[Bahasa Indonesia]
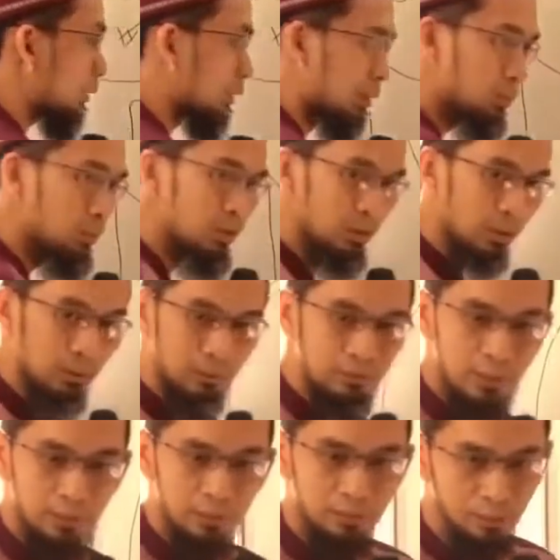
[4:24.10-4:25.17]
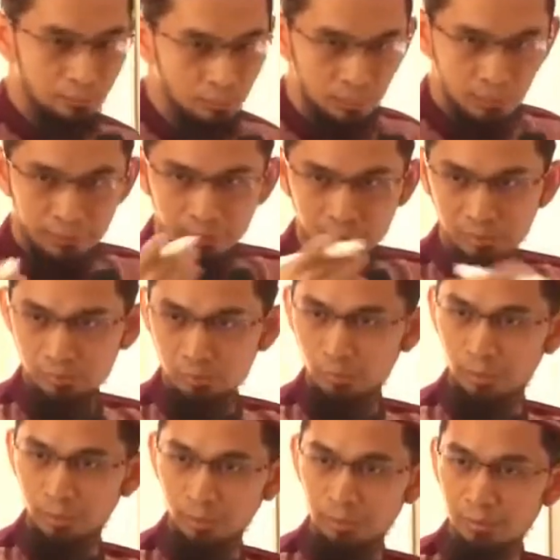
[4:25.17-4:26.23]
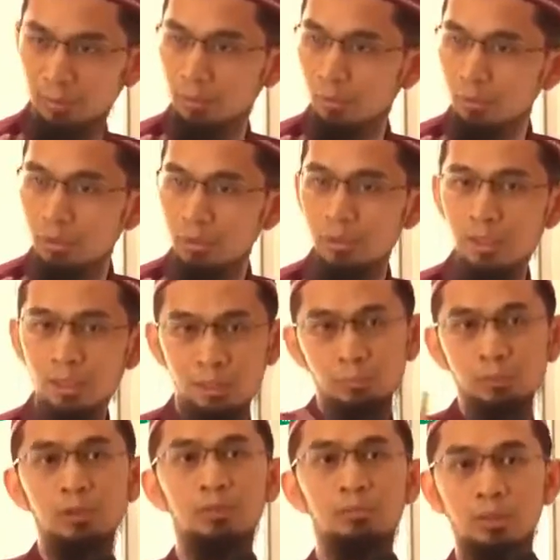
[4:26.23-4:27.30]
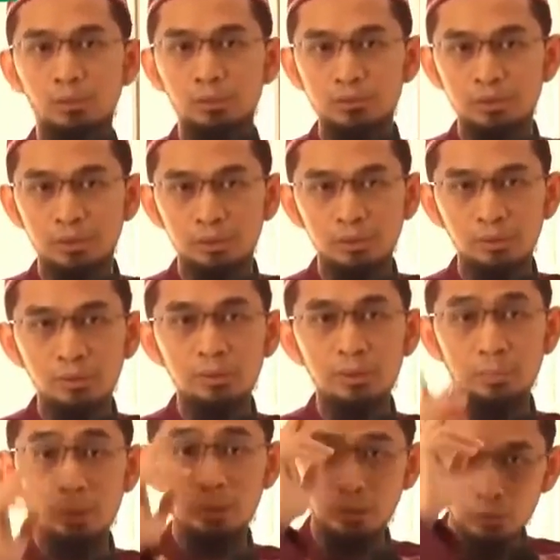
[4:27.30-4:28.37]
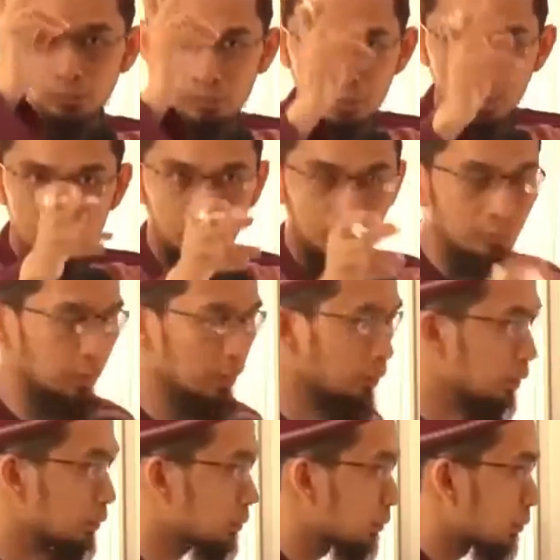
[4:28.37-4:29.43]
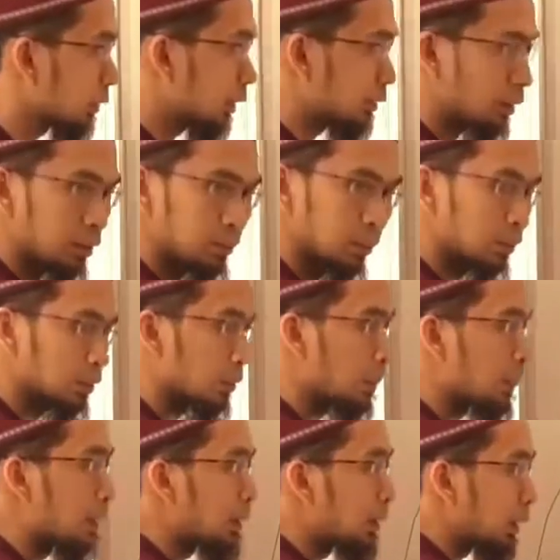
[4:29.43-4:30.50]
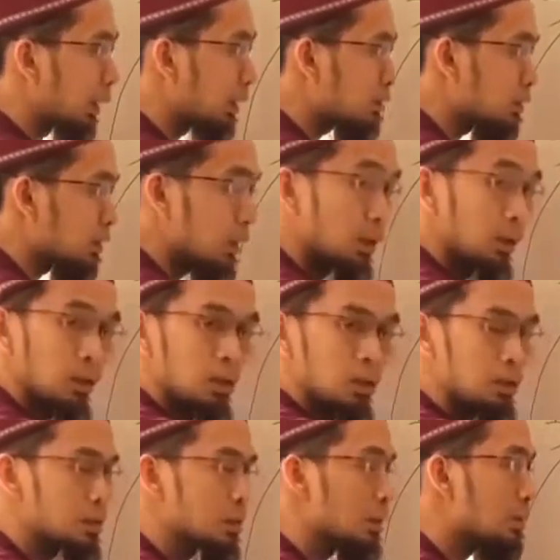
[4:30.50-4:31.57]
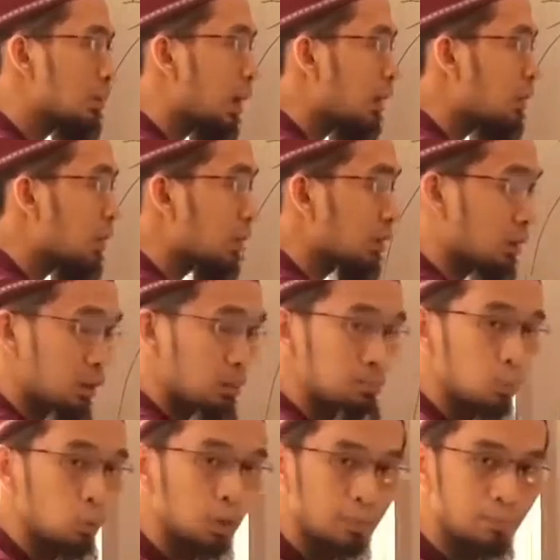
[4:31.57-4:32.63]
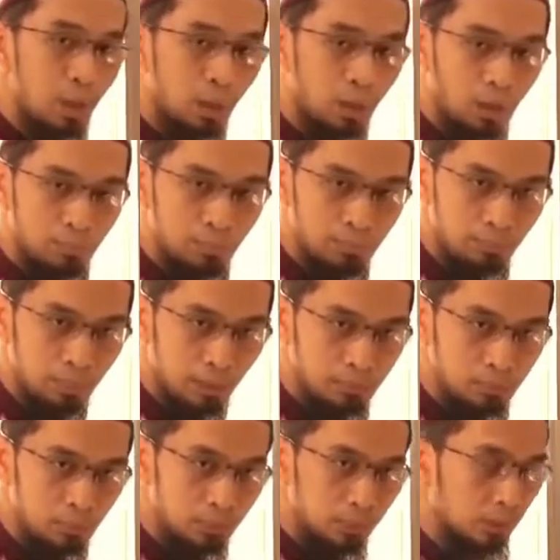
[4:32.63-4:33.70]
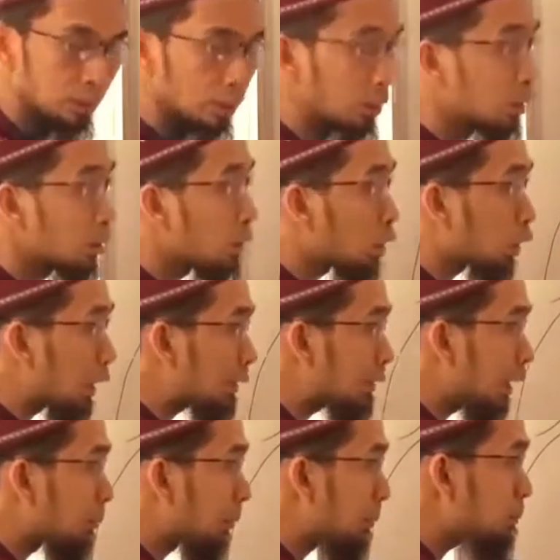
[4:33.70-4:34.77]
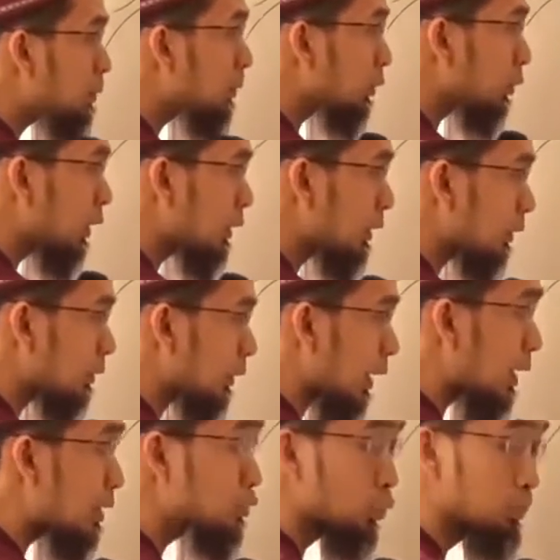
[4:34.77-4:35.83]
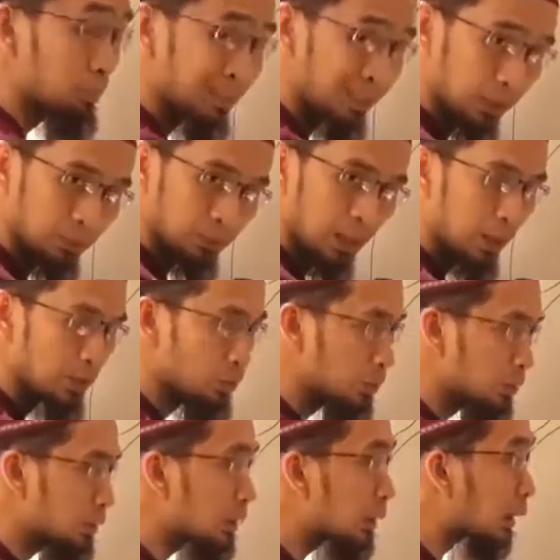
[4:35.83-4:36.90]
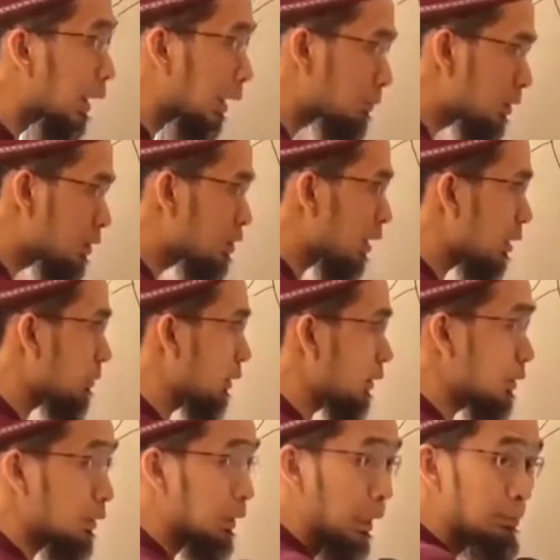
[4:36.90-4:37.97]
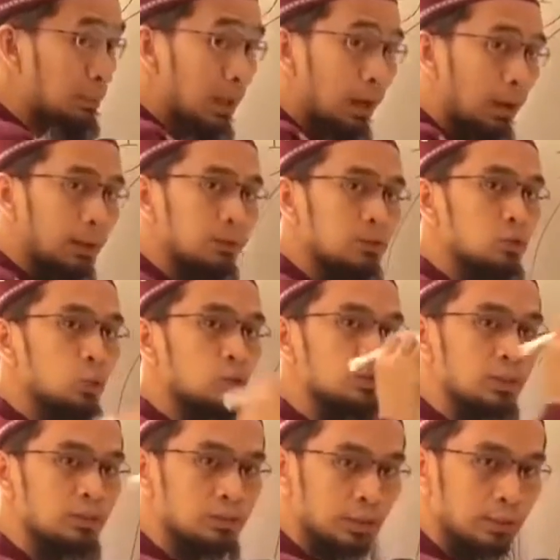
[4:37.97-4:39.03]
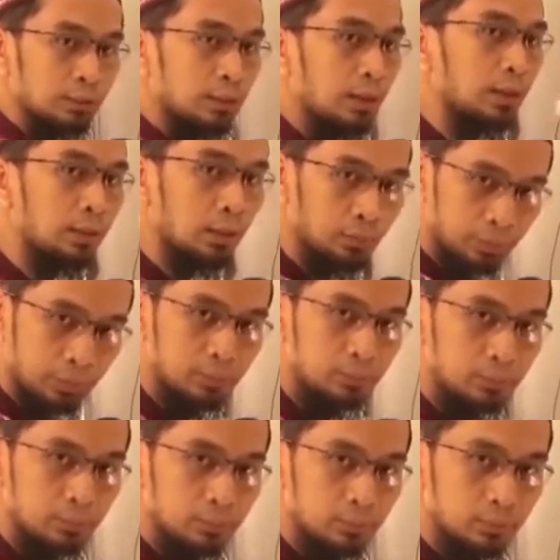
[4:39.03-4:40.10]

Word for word: Kalau kamu bisa kerjakan, kami berikan kemuliaan. Kalau tidak, kamu tidak berdosa. Tapi kalau bisa dikerjakan, lihat kalimatnya. Asa ayyab'afaka rabbuka maqaman mahmuda. Orang yang mampu menunaikan tahajud, benar tahajudnya, kami jamin kami akan sukseskan karirnya.